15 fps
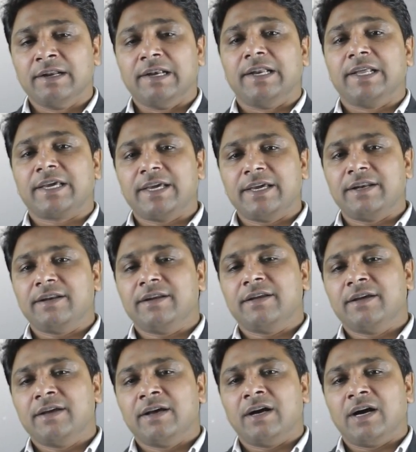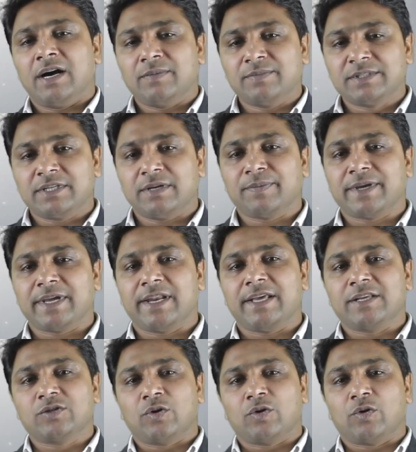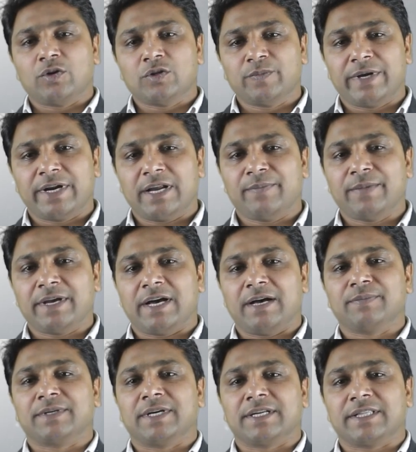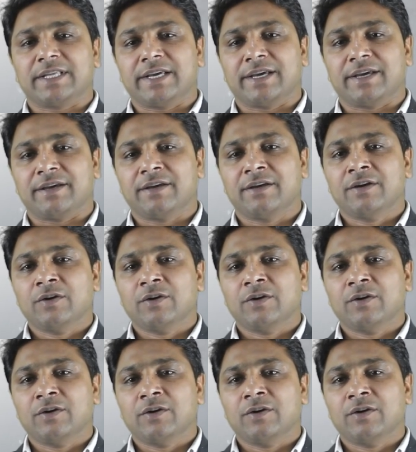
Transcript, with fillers: लेकिन हम सब के लिए जो रोज़मर्रा में काम करते हैं